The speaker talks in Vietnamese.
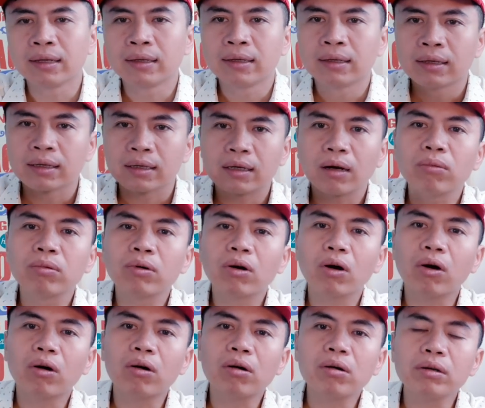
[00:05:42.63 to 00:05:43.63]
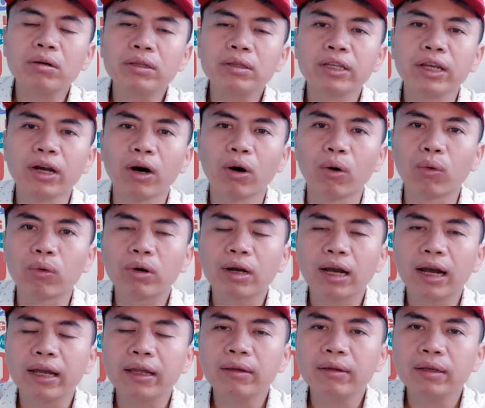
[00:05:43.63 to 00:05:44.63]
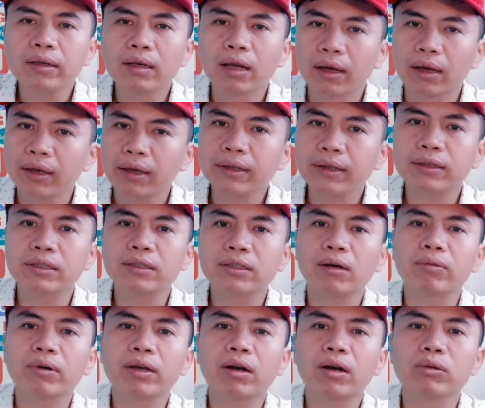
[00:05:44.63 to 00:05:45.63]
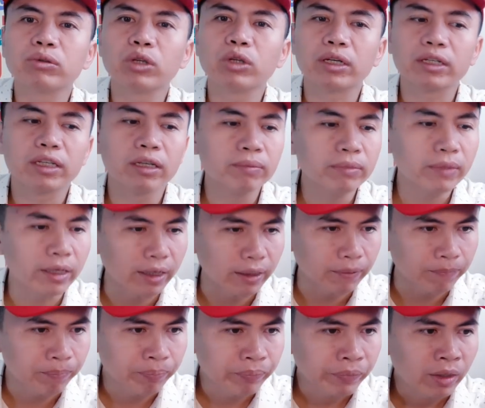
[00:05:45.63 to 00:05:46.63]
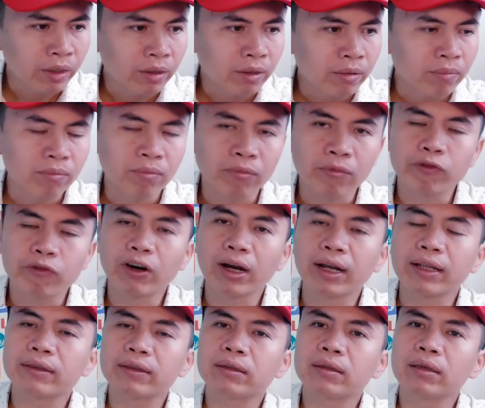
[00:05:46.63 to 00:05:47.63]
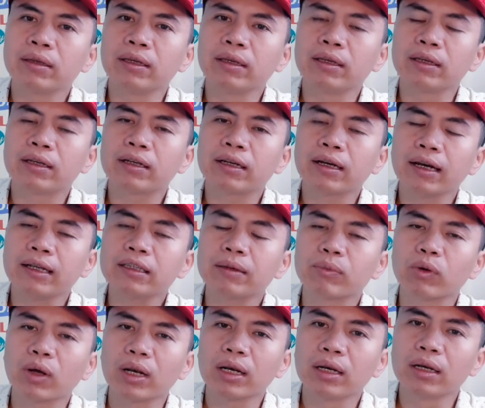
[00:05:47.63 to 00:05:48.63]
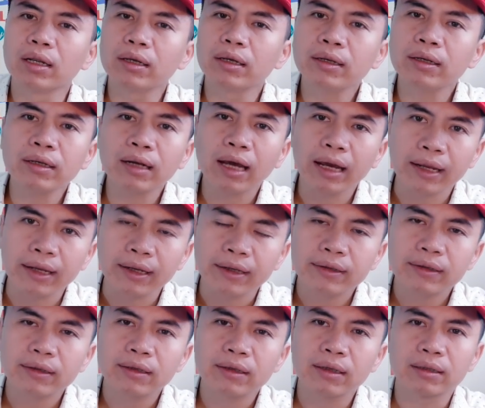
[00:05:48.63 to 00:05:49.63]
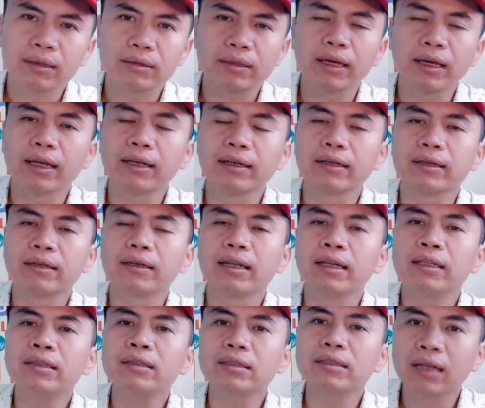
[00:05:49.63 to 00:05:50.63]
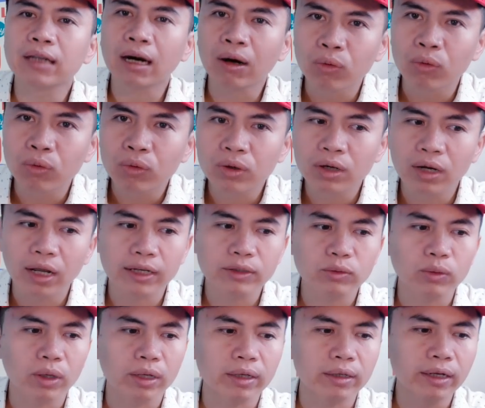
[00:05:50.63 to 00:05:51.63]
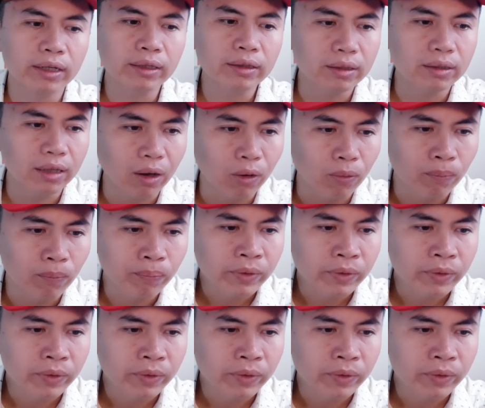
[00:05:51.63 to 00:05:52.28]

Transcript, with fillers: không có nhiều cái lợi ích trong cái câu chuyện kiếm tiền vậy thì cái tập đoàn lớn này à, tiền đến từ đâu lợi nhuận đến từ đâu